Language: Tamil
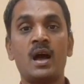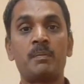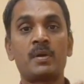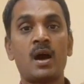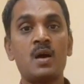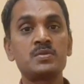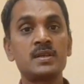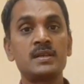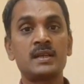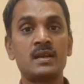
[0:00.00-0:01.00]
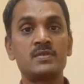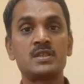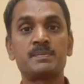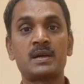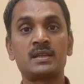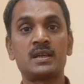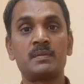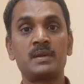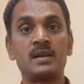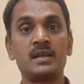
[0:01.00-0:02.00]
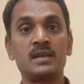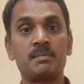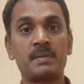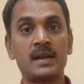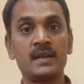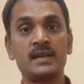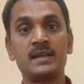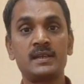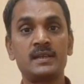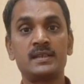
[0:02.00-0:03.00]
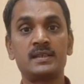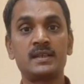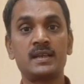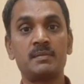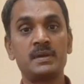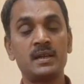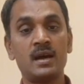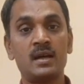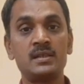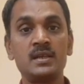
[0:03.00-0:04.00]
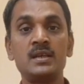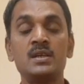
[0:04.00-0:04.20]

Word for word: அப்புறம் ஹவுஸ் ரெண்ட் அலவன்ஸ் பார்த்தீங்க அப்படின்னா நீங்கள் பழைய ரேட்டு எடுத்துக்கிட்டீங்க அப்படின்னா அதில்